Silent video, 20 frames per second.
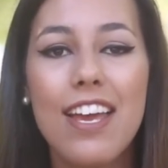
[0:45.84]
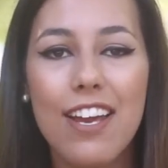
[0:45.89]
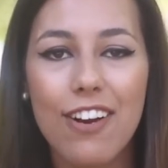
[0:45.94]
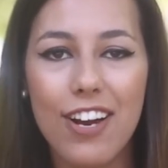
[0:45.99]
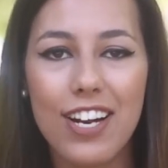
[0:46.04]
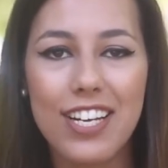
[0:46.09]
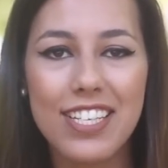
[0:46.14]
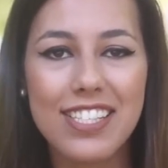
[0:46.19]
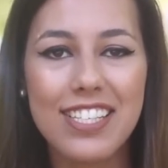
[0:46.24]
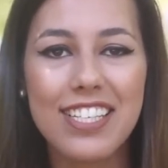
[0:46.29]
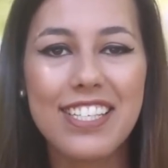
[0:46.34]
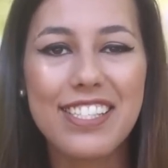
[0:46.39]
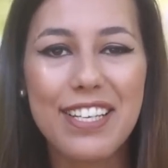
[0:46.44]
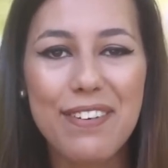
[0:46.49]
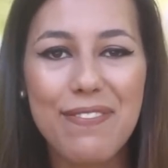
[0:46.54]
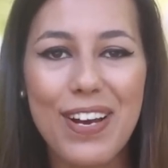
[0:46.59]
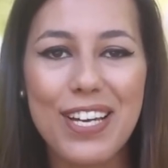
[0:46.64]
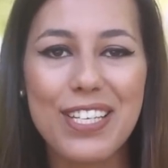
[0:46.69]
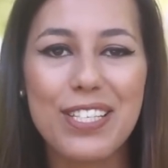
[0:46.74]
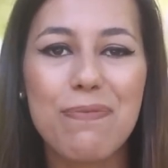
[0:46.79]
E agora sim,
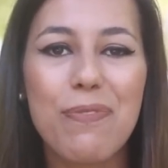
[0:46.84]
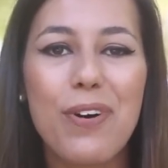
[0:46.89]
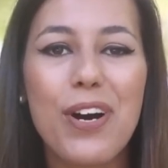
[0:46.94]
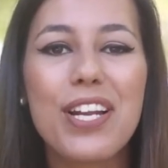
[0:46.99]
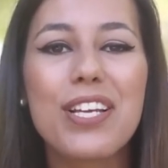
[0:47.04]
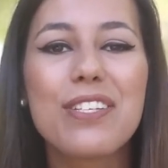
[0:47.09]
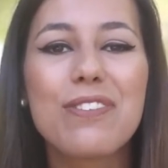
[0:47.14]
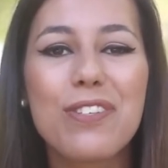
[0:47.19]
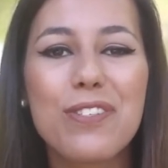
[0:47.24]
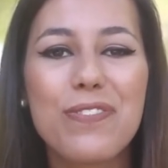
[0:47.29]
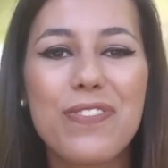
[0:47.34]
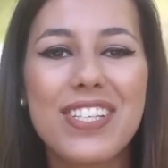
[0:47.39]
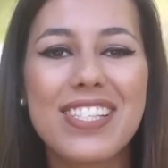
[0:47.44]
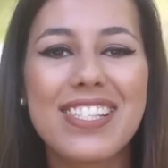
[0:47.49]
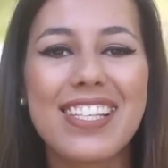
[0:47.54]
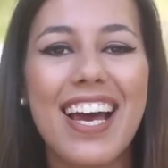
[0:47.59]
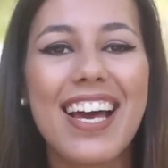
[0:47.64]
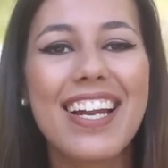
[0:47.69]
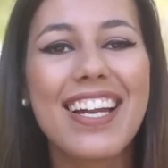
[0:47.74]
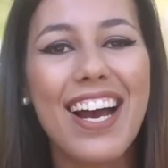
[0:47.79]
sem mais demoras, vamos
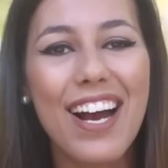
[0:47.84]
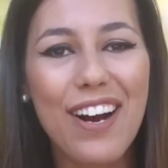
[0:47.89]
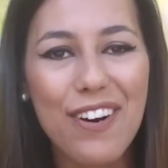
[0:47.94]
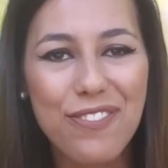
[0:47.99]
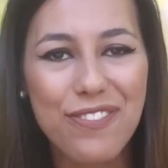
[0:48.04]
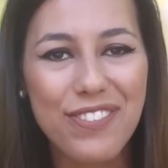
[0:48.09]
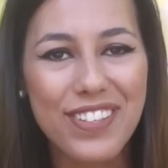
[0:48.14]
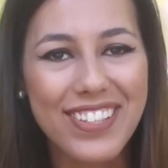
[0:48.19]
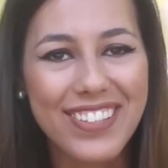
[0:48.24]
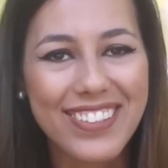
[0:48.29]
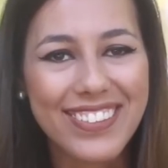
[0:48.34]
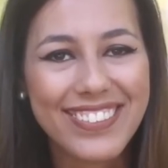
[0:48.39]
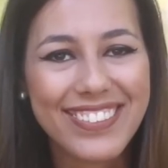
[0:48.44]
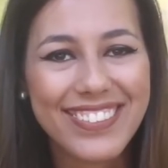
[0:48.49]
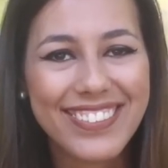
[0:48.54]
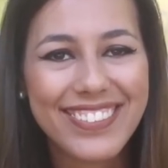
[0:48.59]
passar ao vídeo.